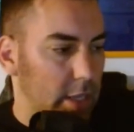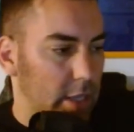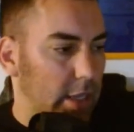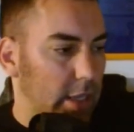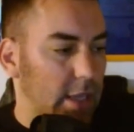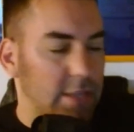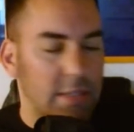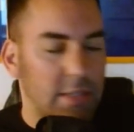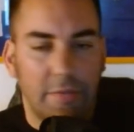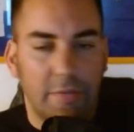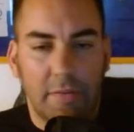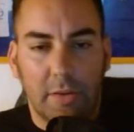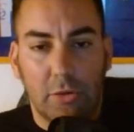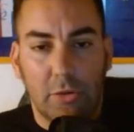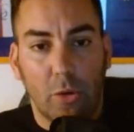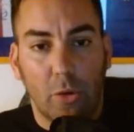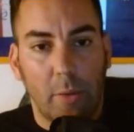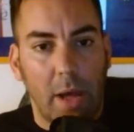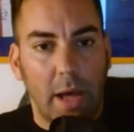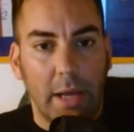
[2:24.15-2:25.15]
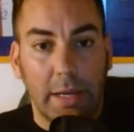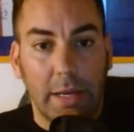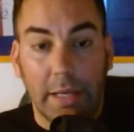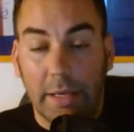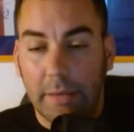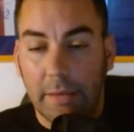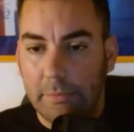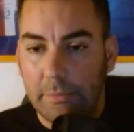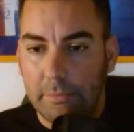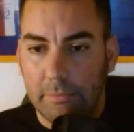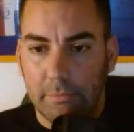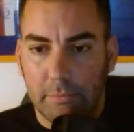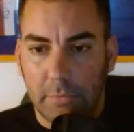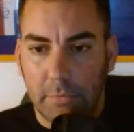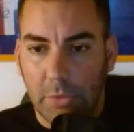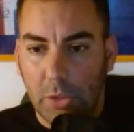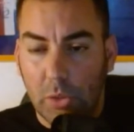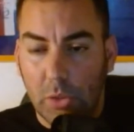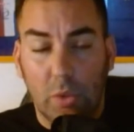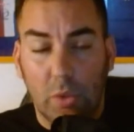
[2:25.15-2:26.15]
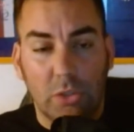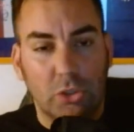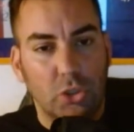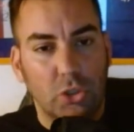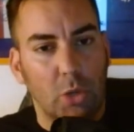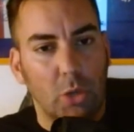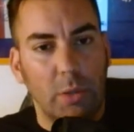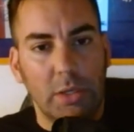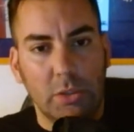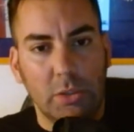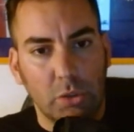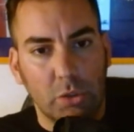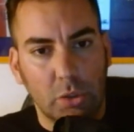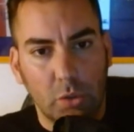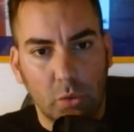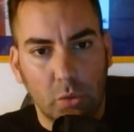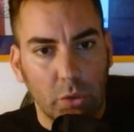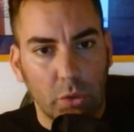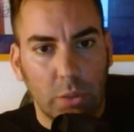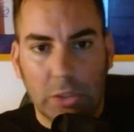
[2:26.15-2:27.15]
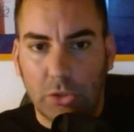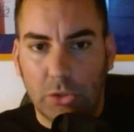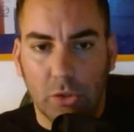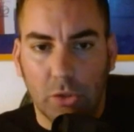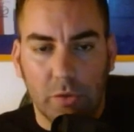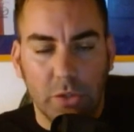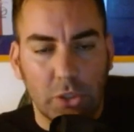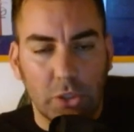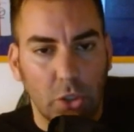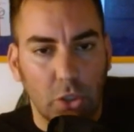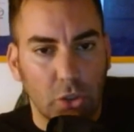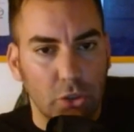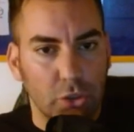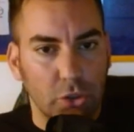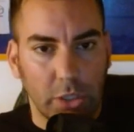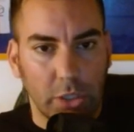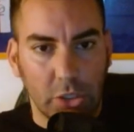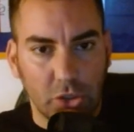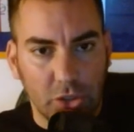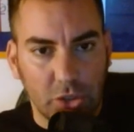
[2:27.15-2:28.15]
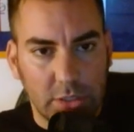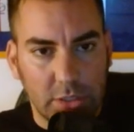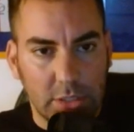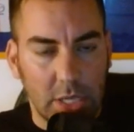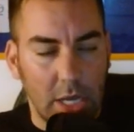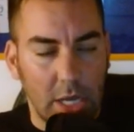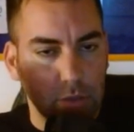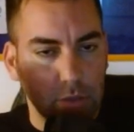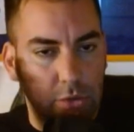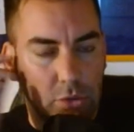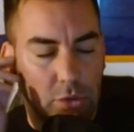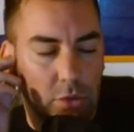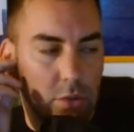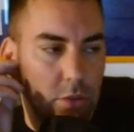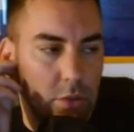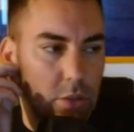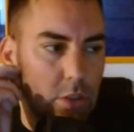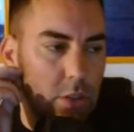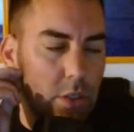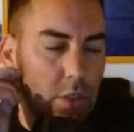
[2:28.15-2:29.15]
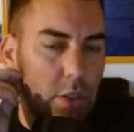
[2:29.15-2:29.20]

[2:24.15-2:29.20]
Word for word: che si è fatto male in questo momento in cui questo video lo sto registrando.